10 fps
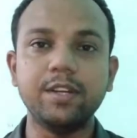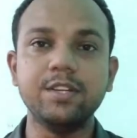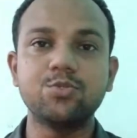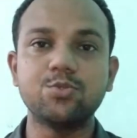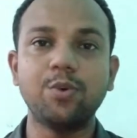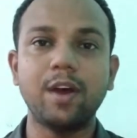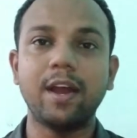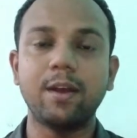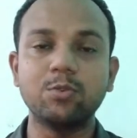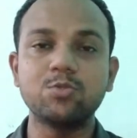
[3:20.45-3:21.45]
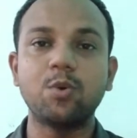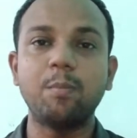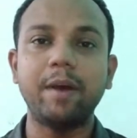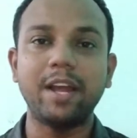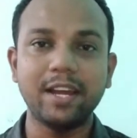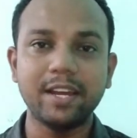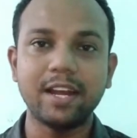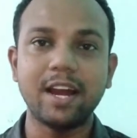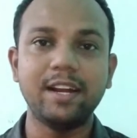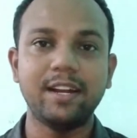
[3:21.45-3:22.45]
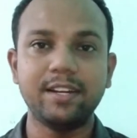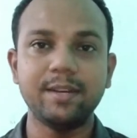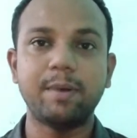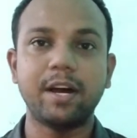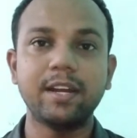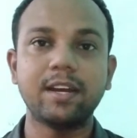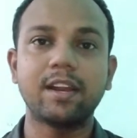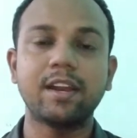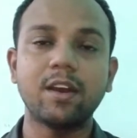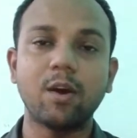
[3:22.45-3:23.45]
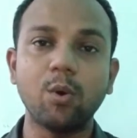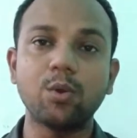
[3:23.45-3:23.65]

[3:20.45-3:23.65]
इशू हैं उसको पहले ही आइडेंटिफाई करने